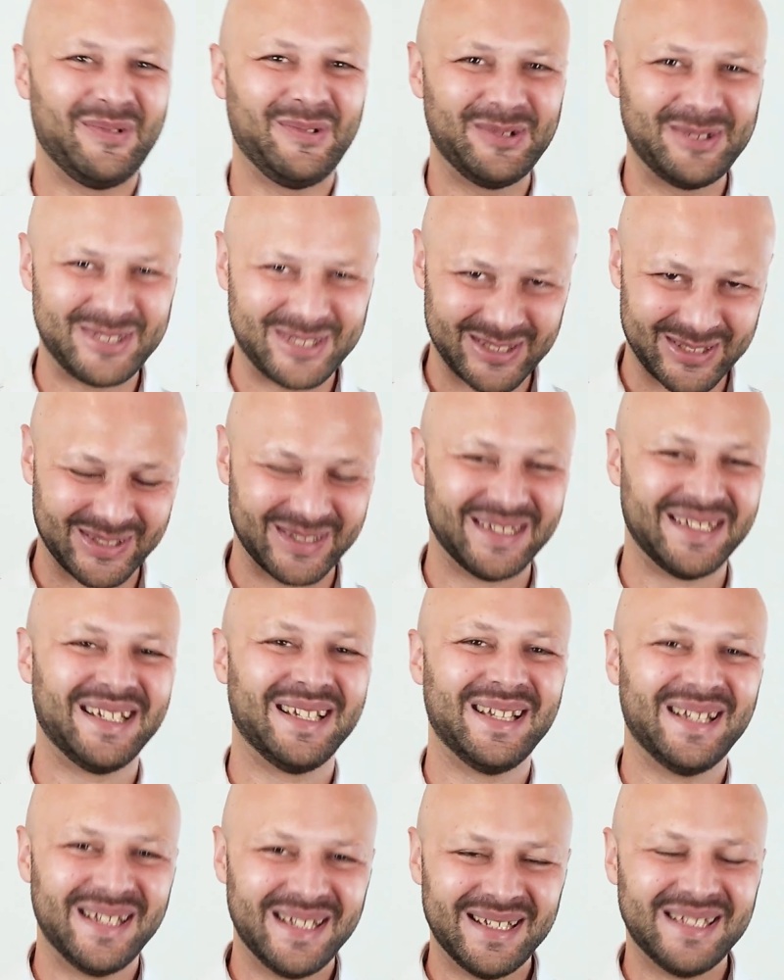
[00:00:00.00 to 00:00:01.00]
mucho.
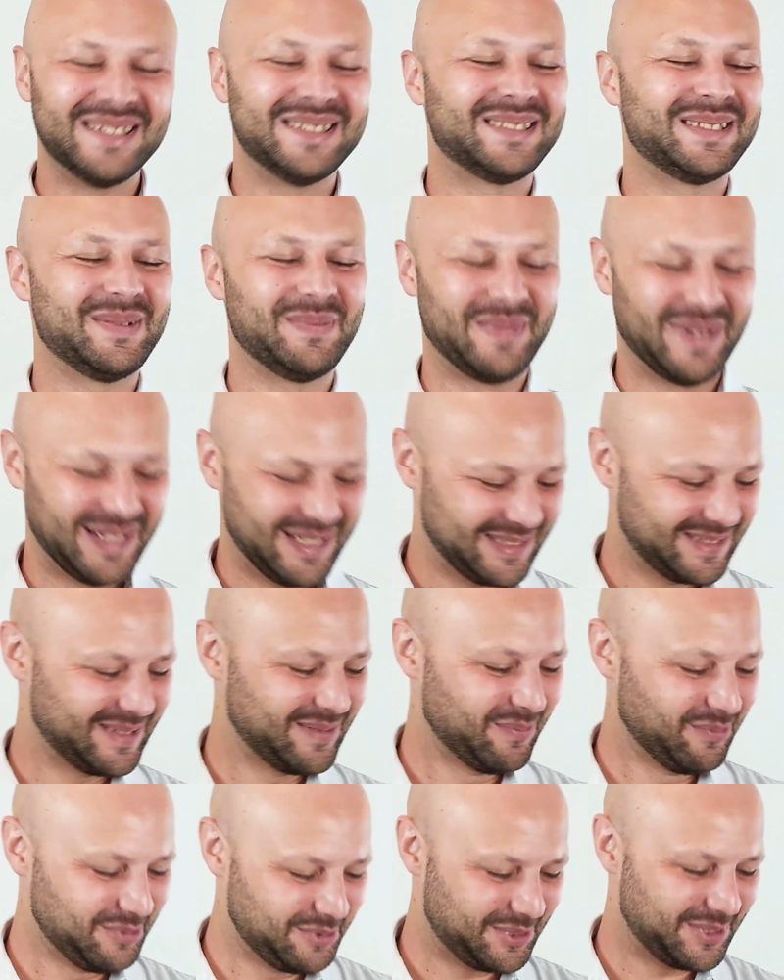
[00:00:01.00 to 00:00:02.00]
Se
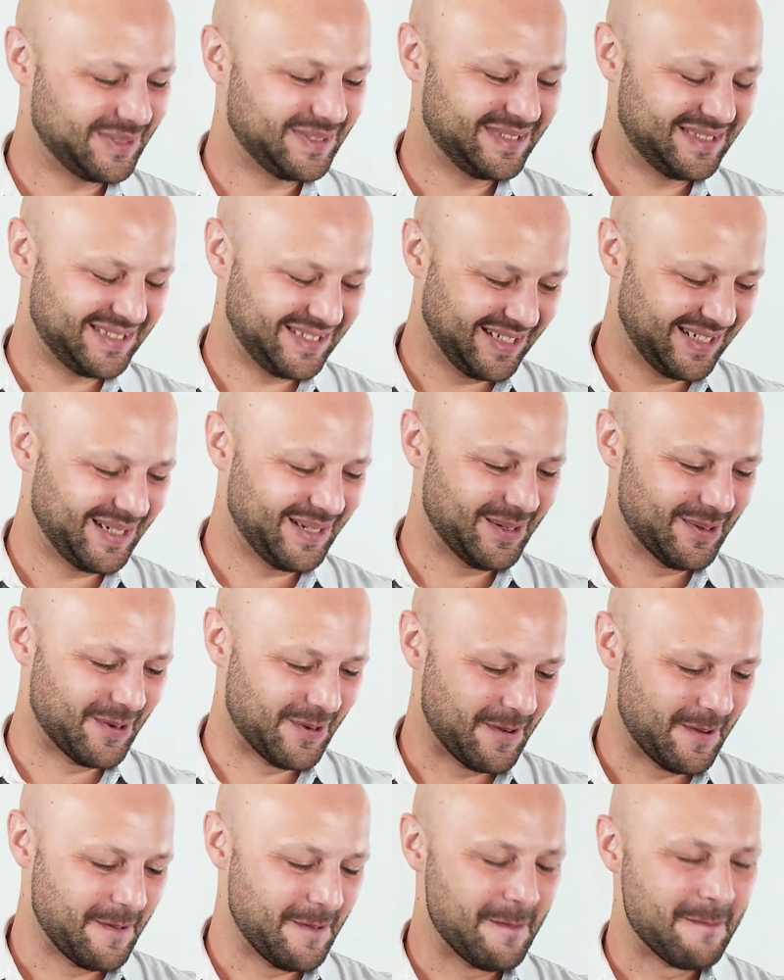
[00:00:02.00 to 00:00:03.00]
parece mucho en
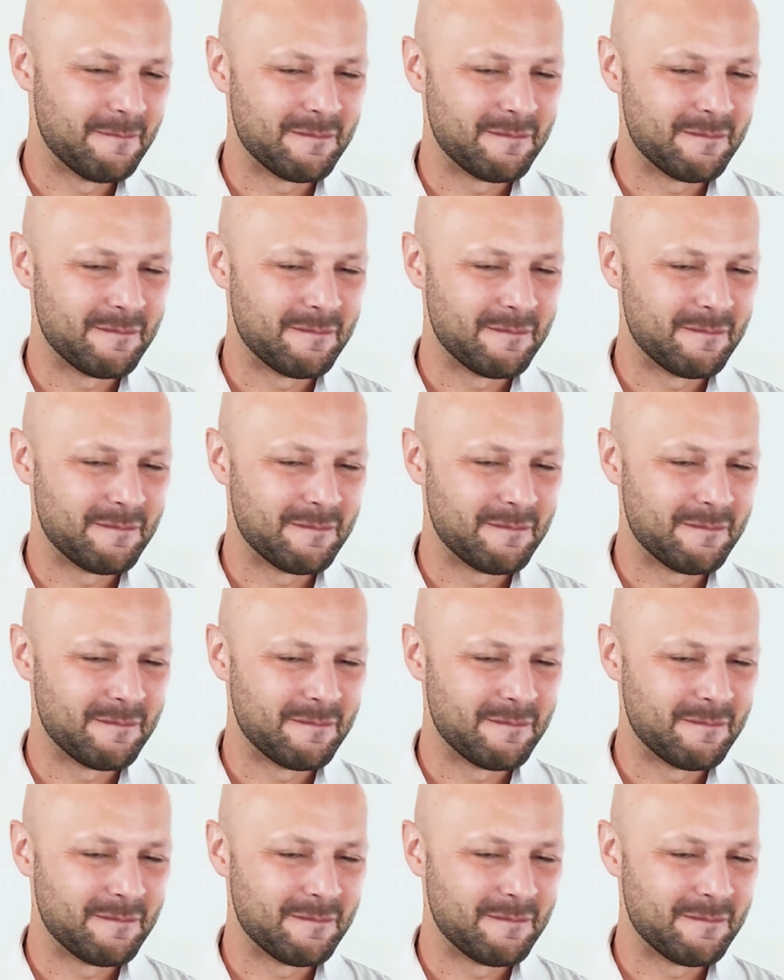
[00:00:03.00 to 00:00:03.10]
serio.